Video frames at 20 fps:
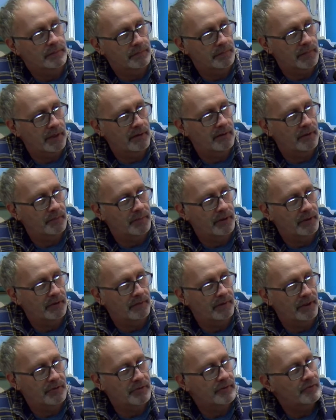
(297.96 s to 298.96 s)
bardzo
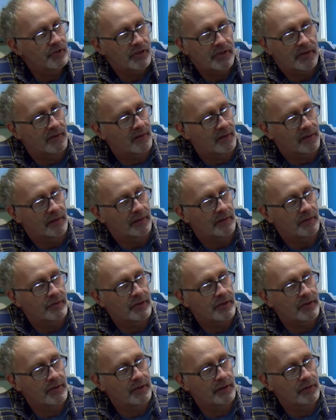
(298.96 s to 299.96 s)
pilnowaliśmy wszyscy.
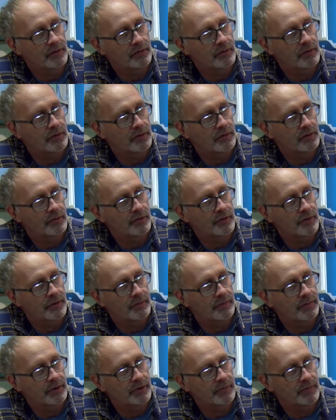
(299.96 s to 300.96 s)
Wszyscy,
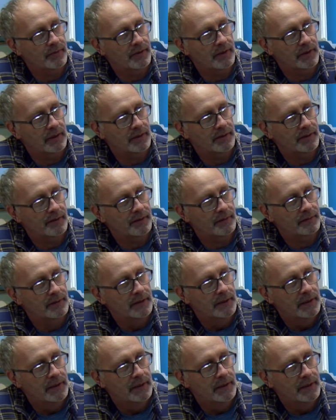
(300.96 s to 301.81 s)
którzy byliśmy za granicą,